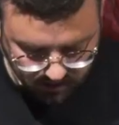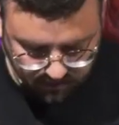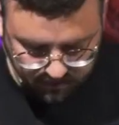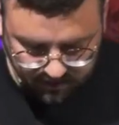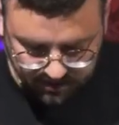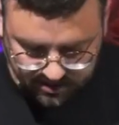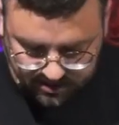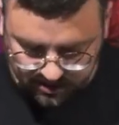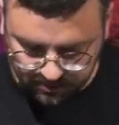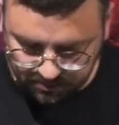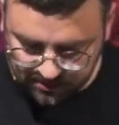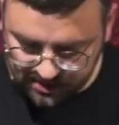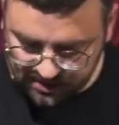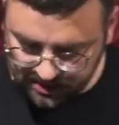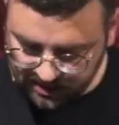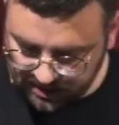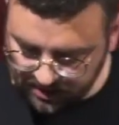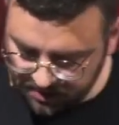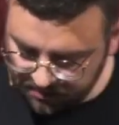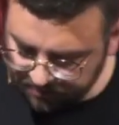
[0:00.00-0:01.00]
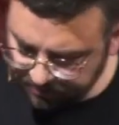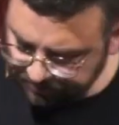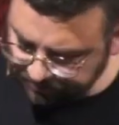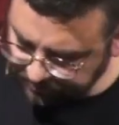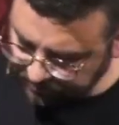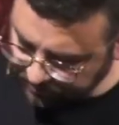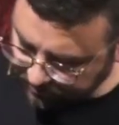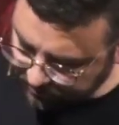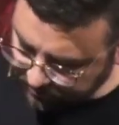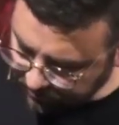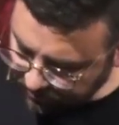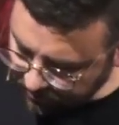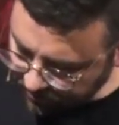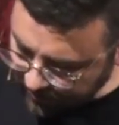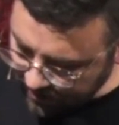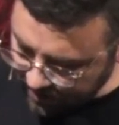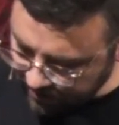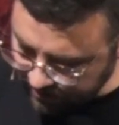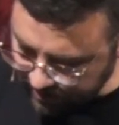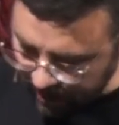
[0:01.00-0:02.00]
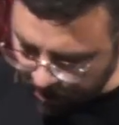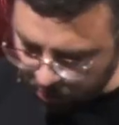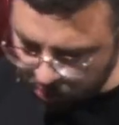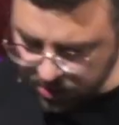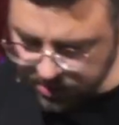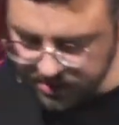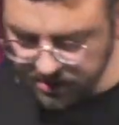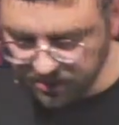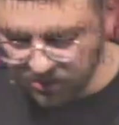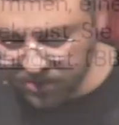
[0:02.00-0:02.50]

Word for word: Vers 17, ja, Hunde